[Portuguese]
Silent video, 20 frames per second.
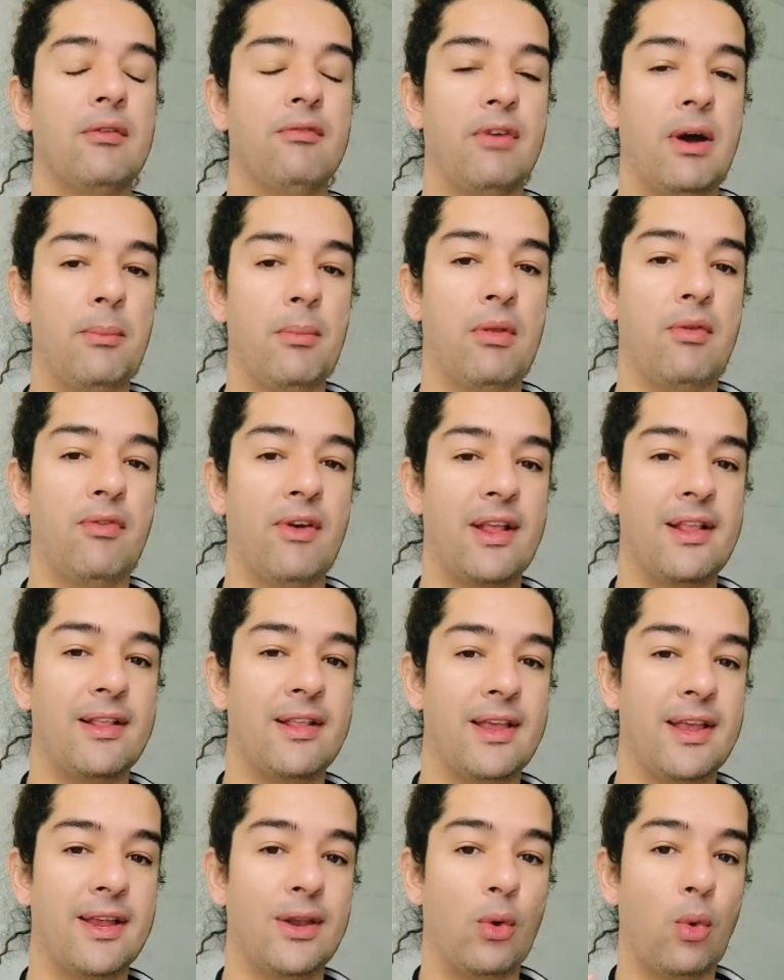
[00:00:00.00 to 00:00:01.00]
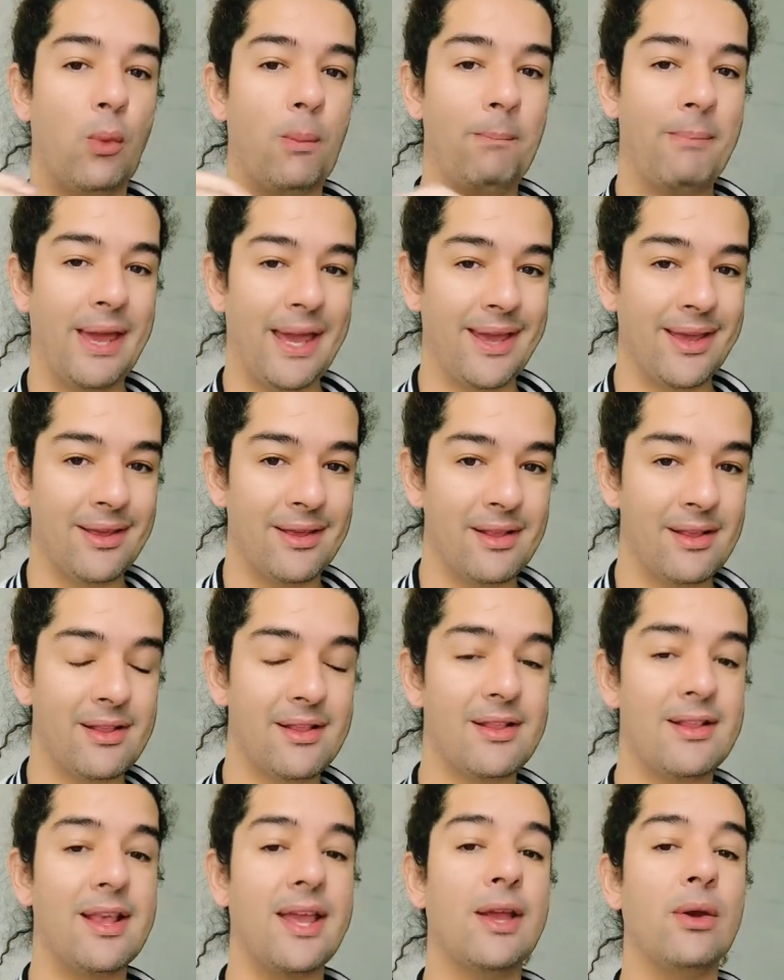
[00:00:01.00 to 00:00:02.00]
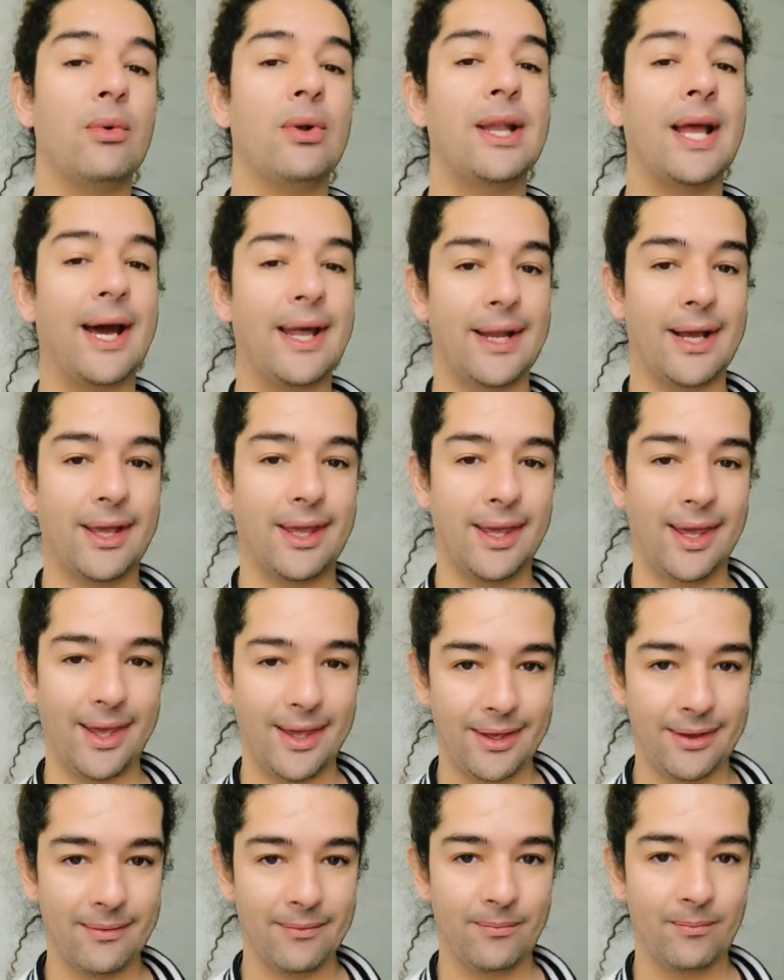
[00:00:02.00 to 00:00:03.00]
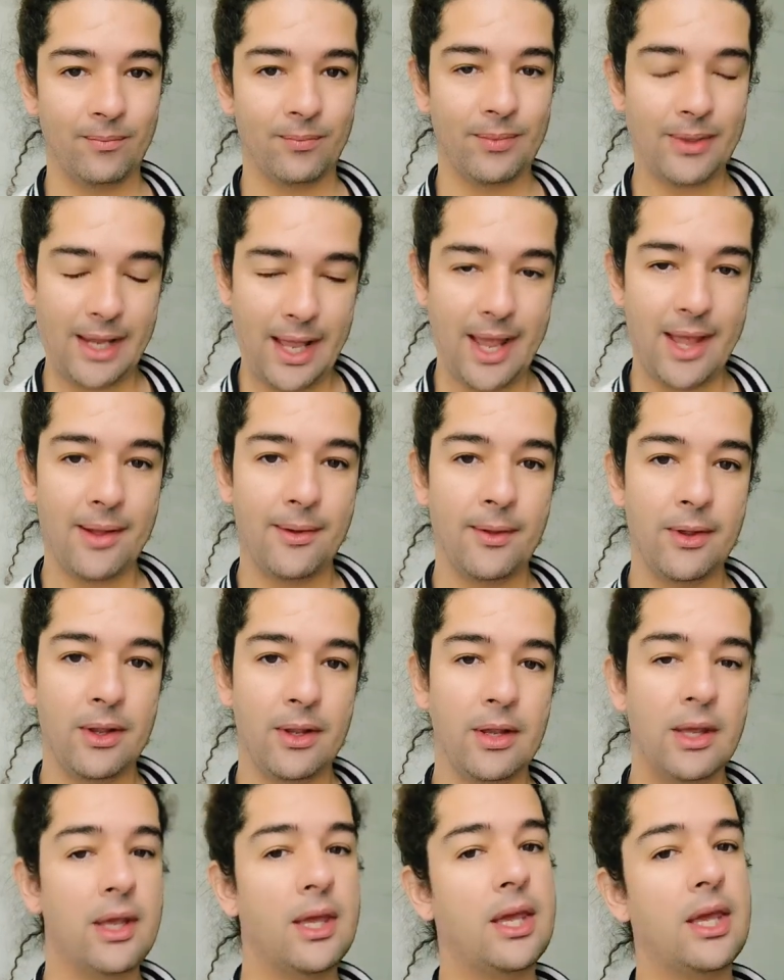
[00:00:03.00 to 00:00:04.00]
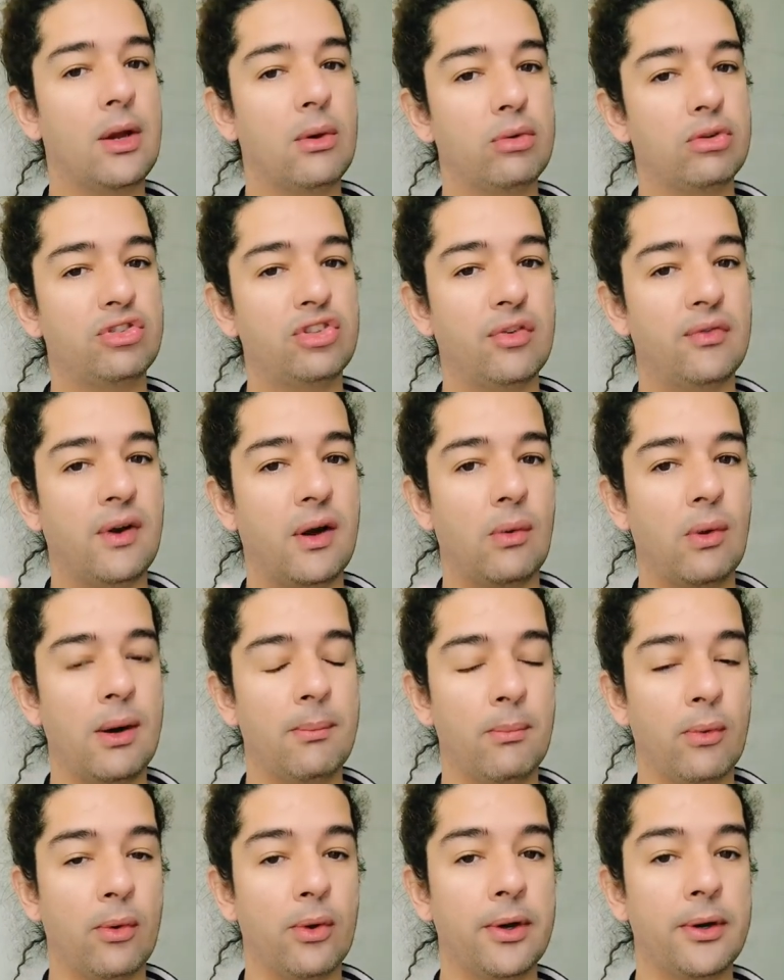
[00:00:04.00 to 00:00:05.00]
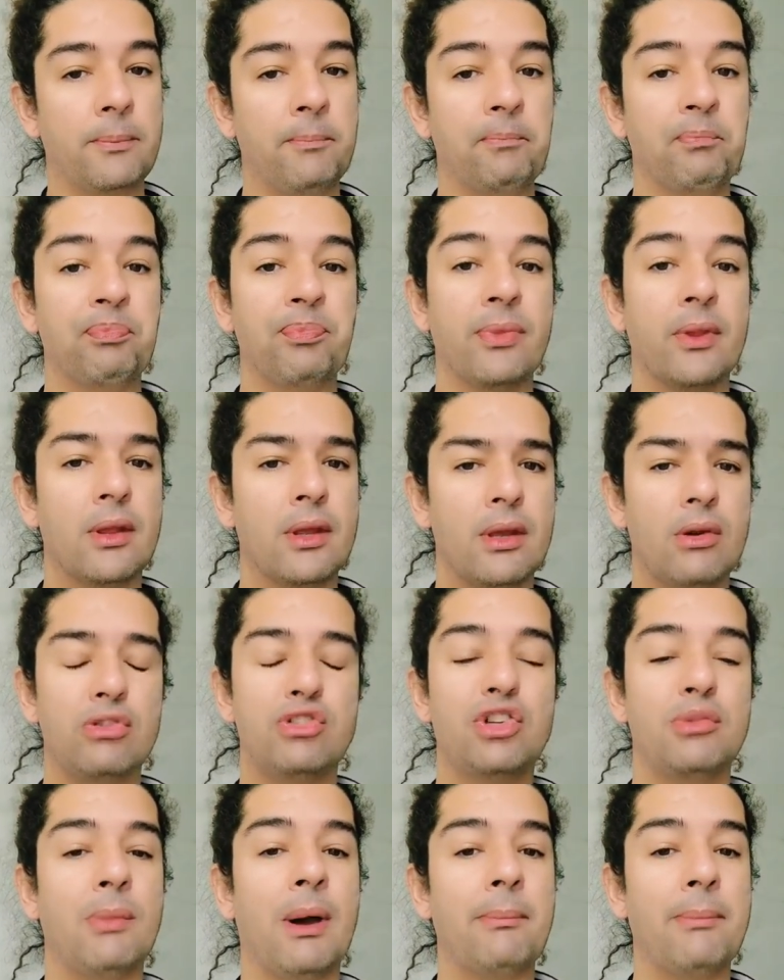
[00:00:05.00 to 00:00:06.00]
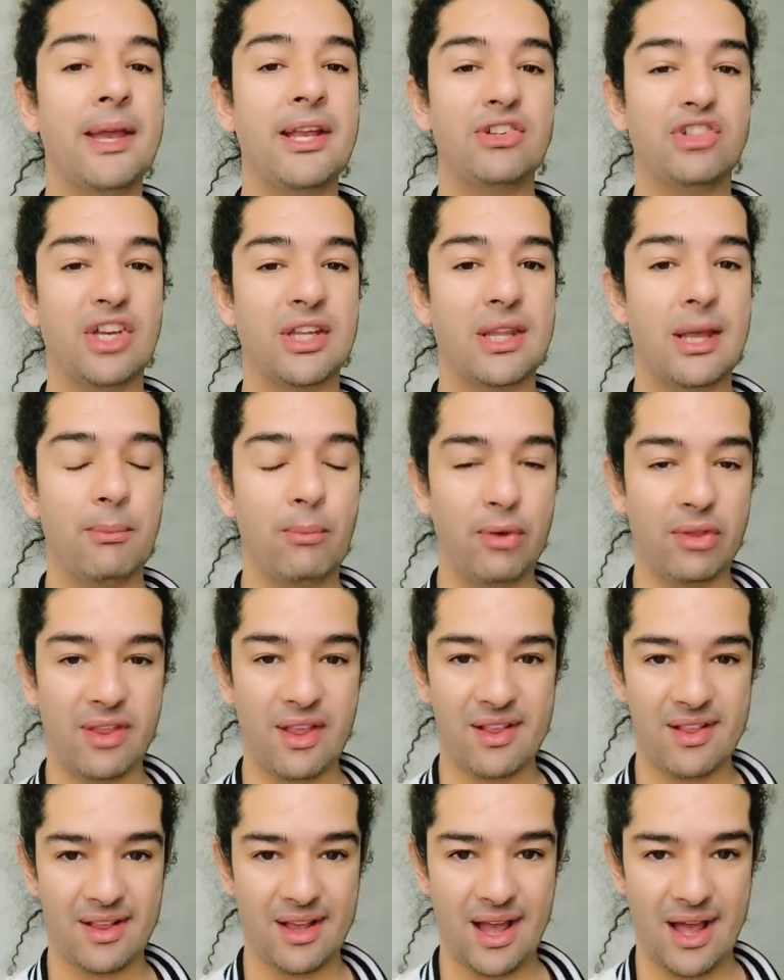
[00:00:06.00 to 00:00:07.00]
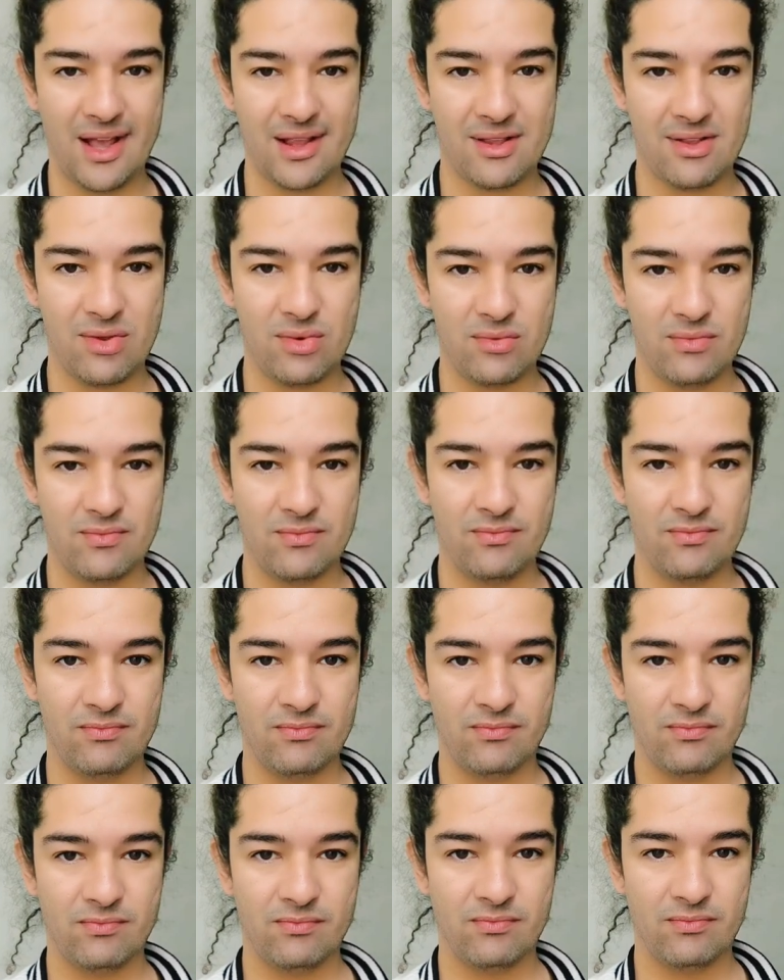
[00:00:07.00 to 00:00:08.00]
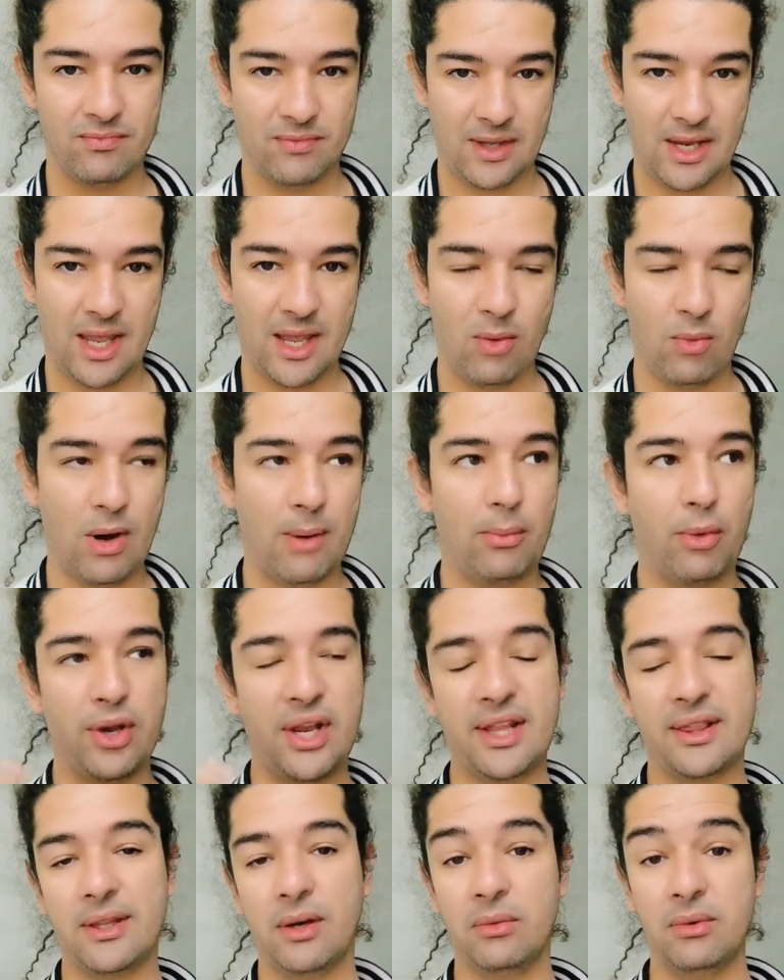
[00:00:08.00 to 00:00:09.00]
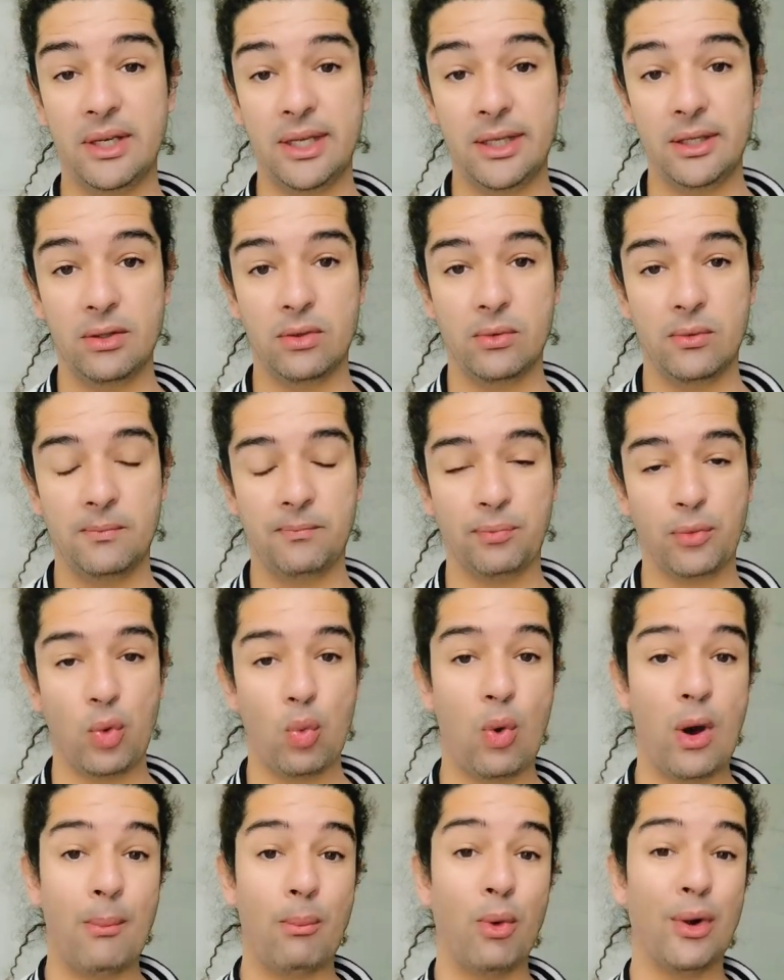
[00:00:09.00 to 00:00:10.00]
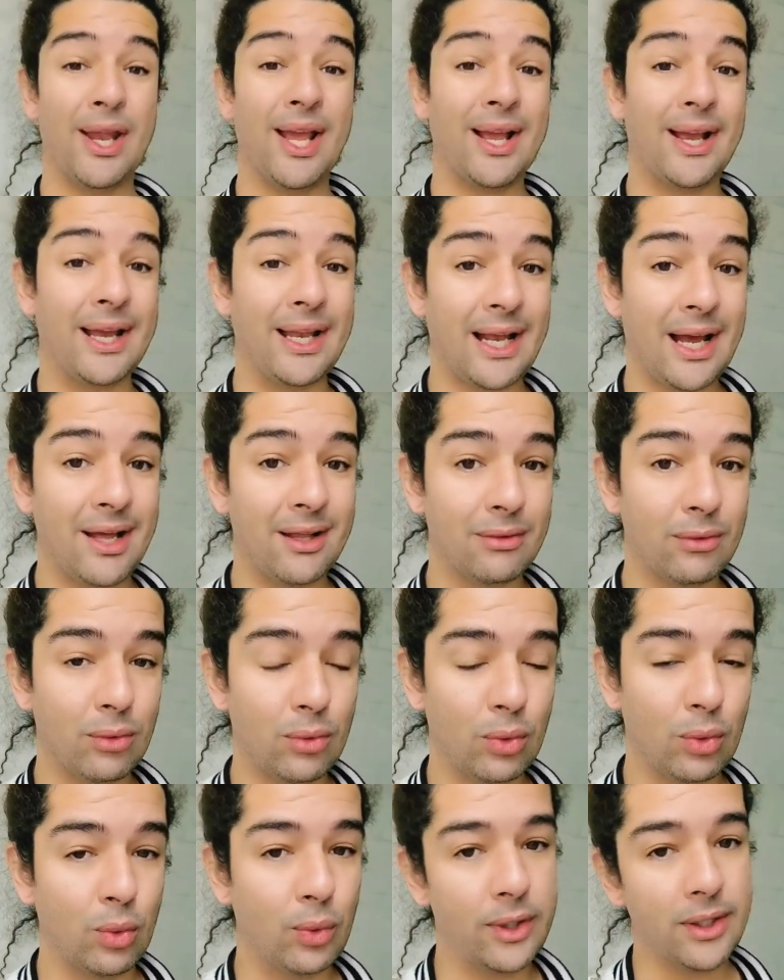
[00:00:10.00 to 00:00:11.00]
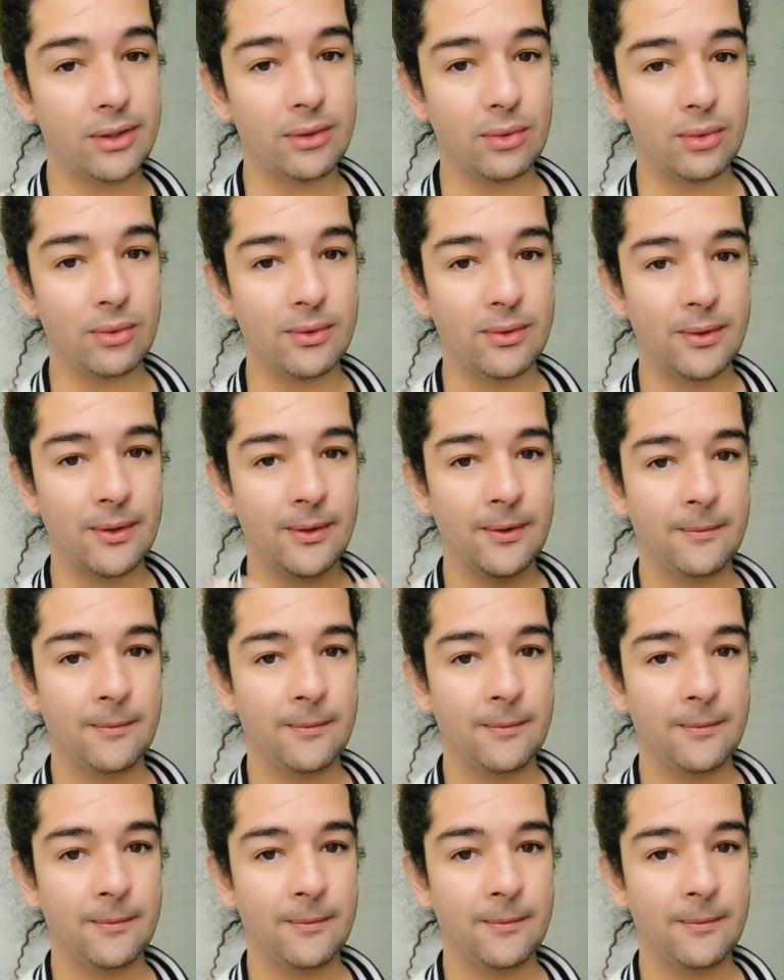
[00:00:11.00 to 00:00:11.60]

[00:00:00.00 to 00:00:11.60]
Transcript: vamos fazer o bem sem olhar a quem, né? E cultivar o amor, que ultimamente anda muito escasso, né? O amor é tão lindo, o amor é gratuito.